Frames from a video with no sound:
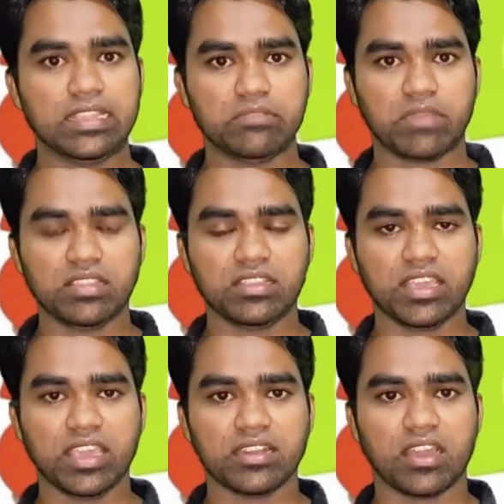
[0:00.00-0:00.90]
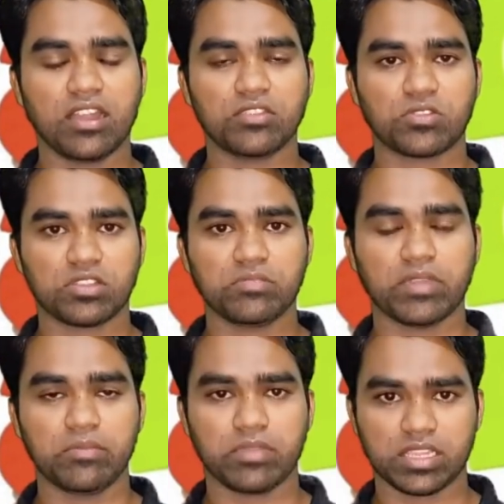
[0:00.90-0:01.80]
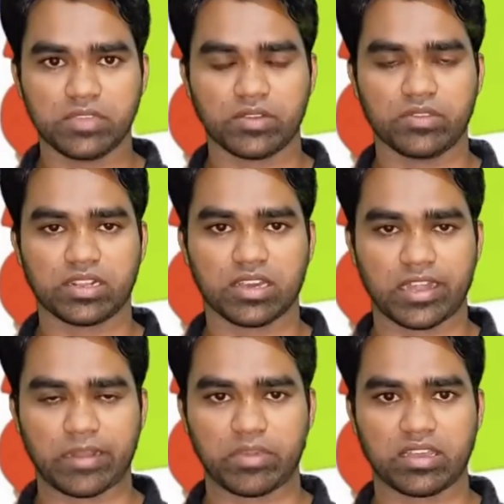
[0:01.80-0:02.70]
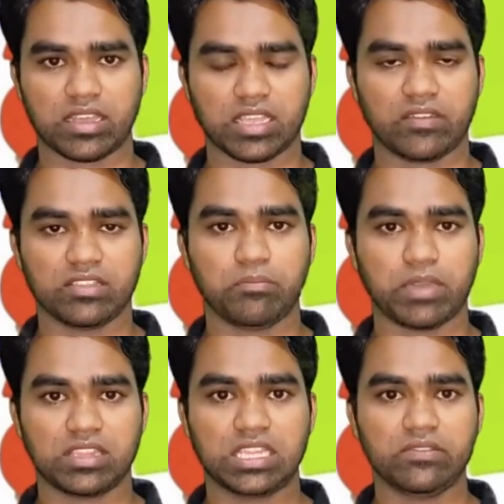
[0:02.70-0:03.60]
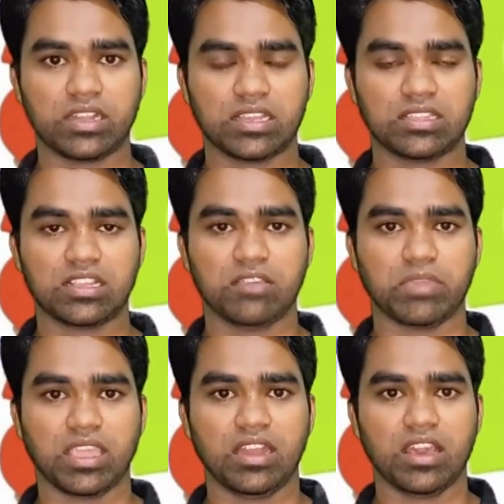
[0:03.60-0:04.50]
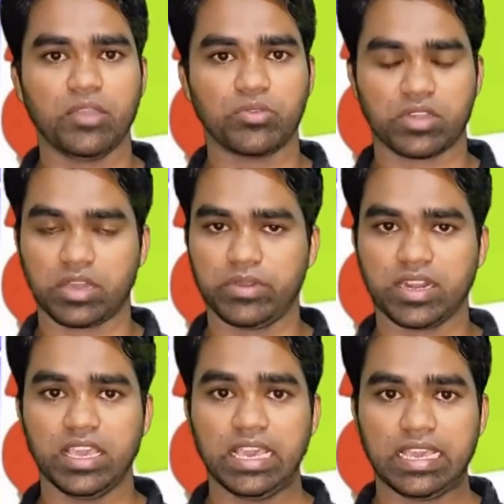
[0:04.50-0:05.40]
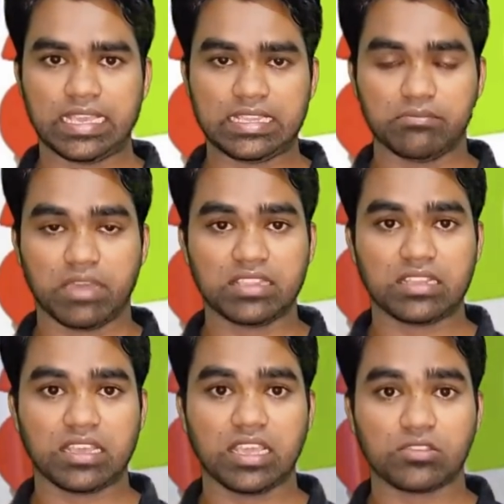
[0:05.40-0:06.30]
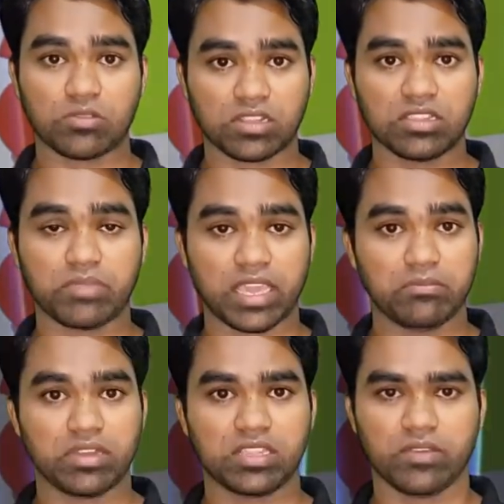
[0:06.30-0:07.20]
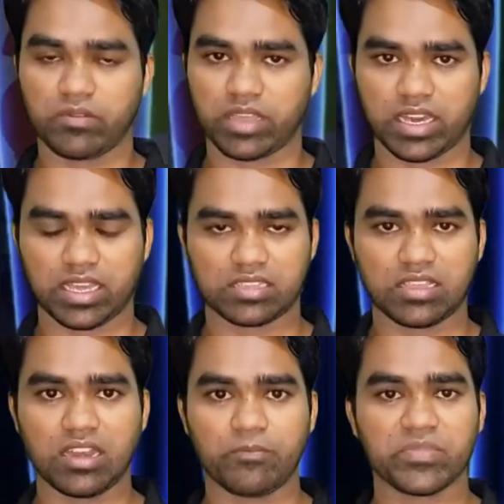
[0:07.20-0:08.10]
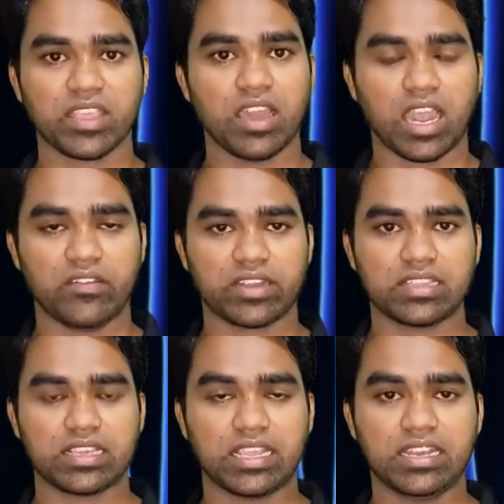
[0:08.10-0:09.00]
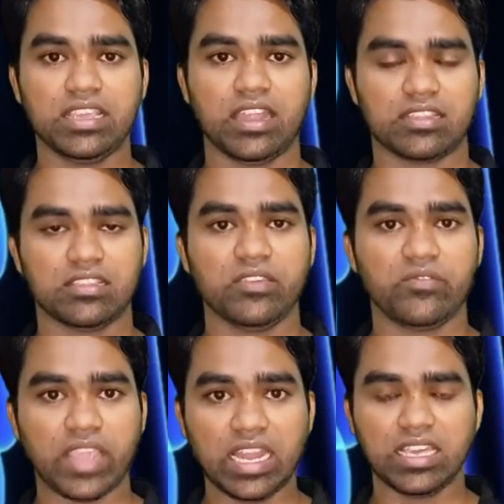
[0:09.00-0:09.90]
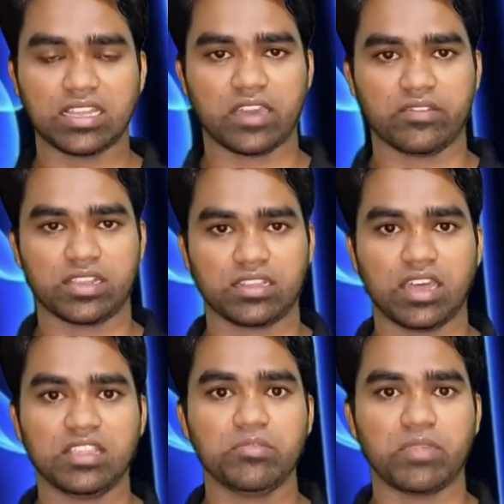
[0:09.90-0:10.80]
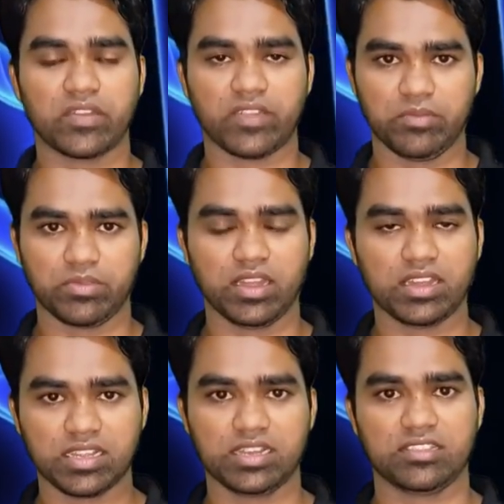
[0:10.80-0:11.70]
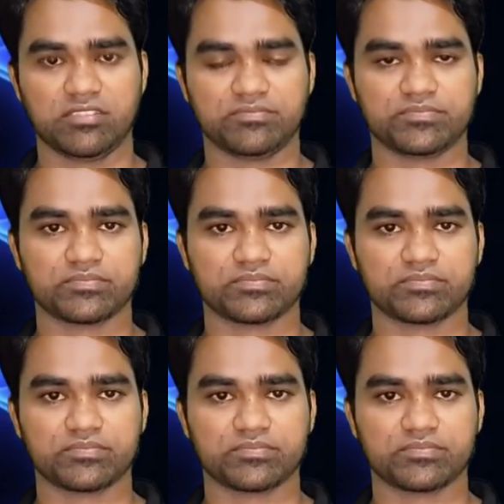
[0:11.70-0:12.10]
இந்த மாத்திரையை நாங்கள் தொடர்ந்து பயன்படுத்தி வருவதன் காரணமாக அதாவது பத்து வருடத்திற்கு மேலாக ஒரு நபர் இந்த மாத்திரையை தொடர்ந்து பயன்படுத்தி வருவாராக இருந்தால் அவரது கிட்னியானது ஃபெயிலியர் ஆவதற்கு அதிகமான வாய்ப்புகள் இருக்கின்றது